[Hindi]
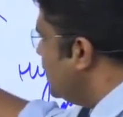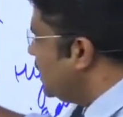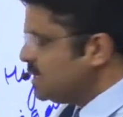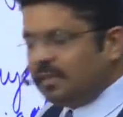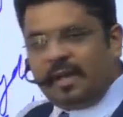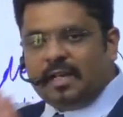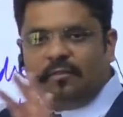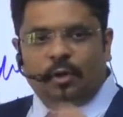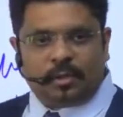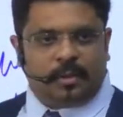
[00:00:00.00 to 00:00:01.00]
ये रिजर्वायर
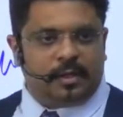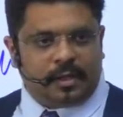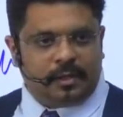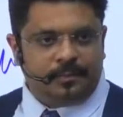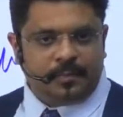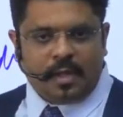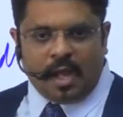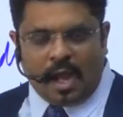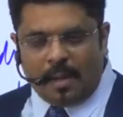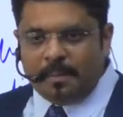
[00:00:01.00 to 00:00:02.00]
है वाटर भर जाएगा
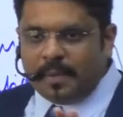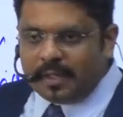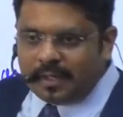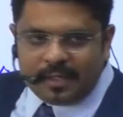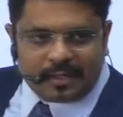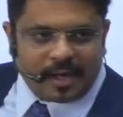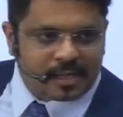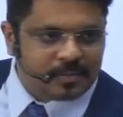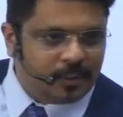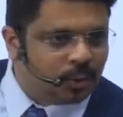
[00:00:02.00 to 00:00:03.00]
अब मेरी ही
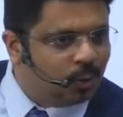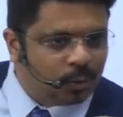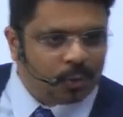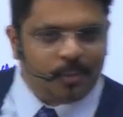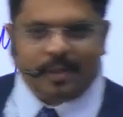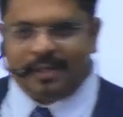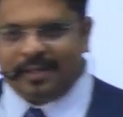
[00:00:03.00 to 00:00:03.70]
क्लास में दो लोगों को मैं